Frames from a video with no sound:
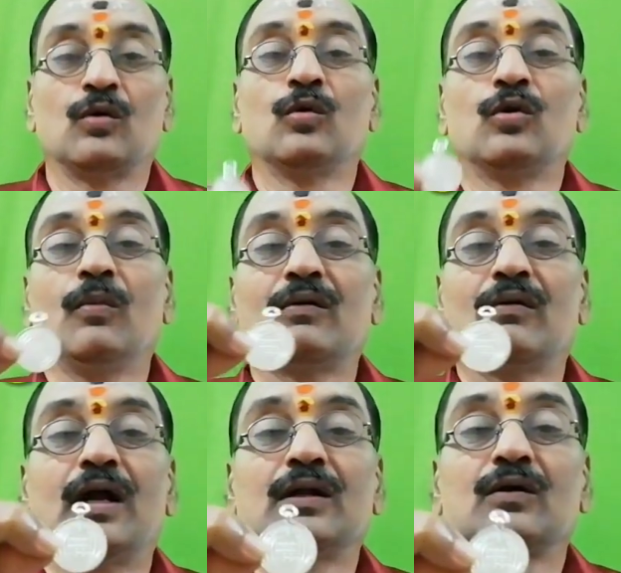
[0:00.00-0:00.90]
குரு
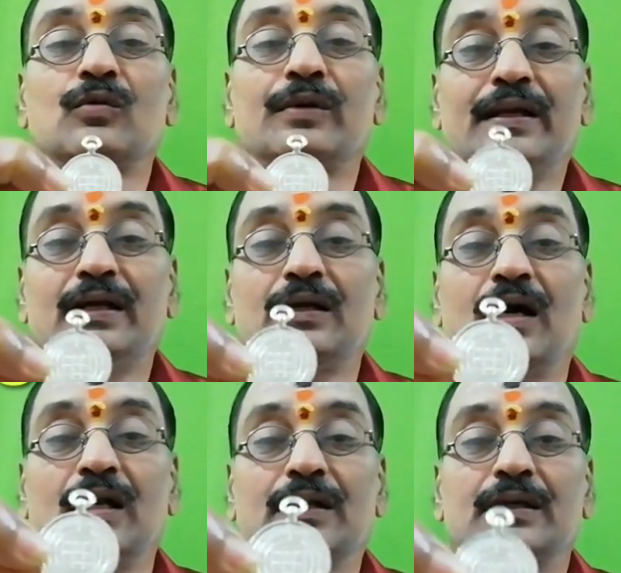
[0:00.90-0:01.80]
பகவானுக்குரிய
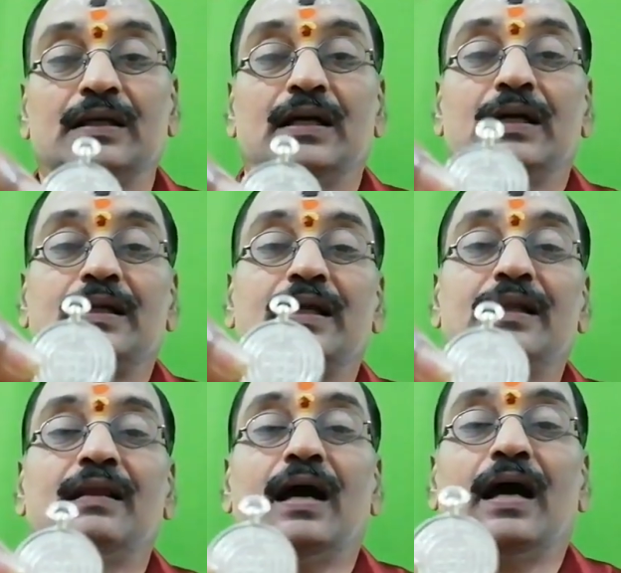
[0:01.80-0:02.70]
டாலர்
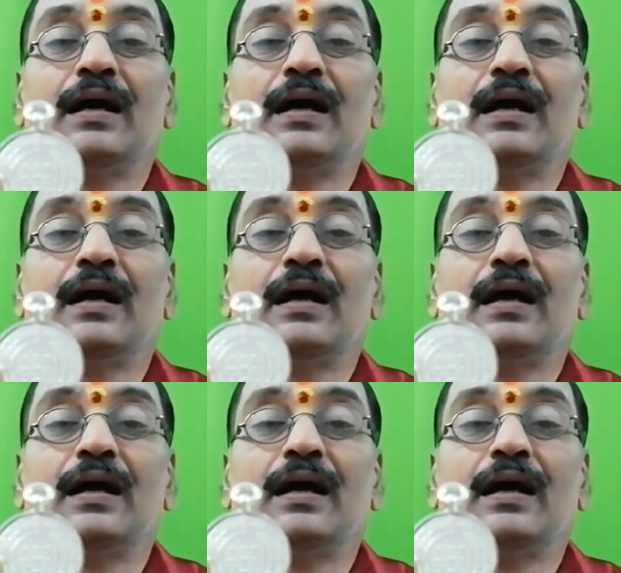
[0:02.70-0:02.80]
இந்த